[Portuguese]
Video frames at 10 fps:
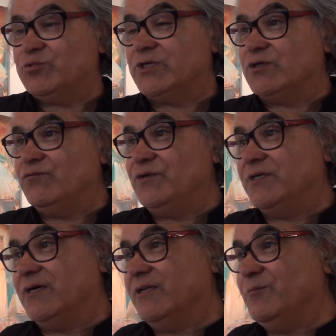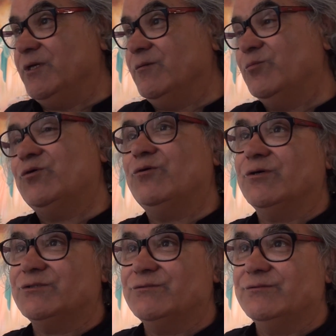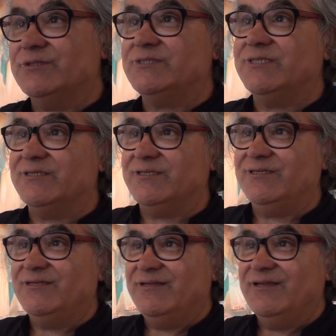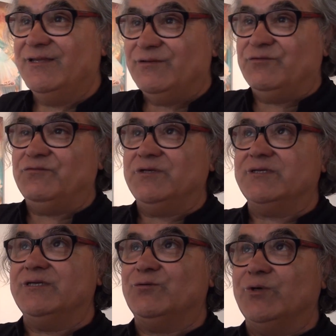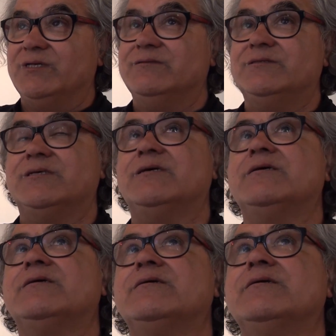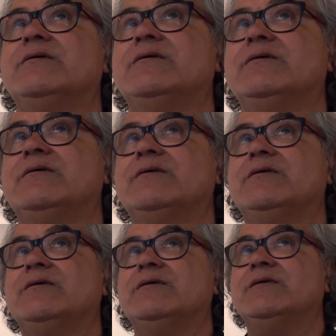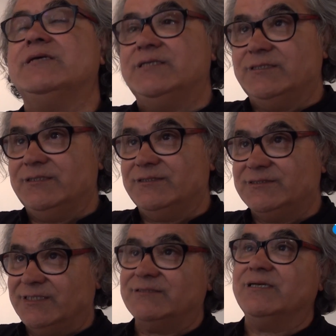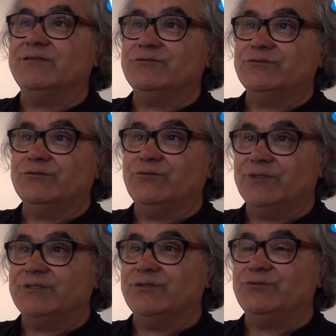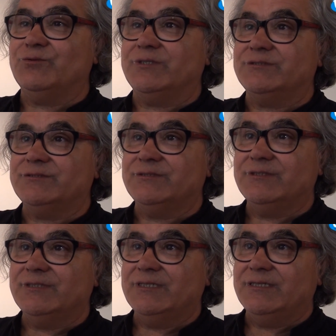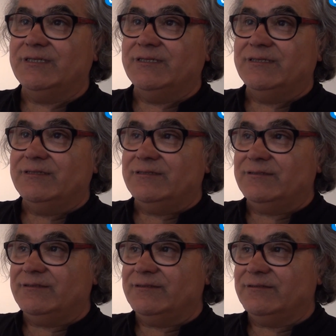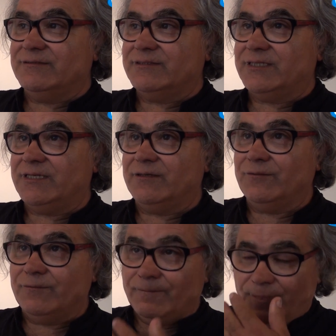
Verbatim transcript: Por é que eu vim cá a Lamego? Porque gosto, nasci aqui, vivi aqui 47 anos, 48 anos. Eh, quero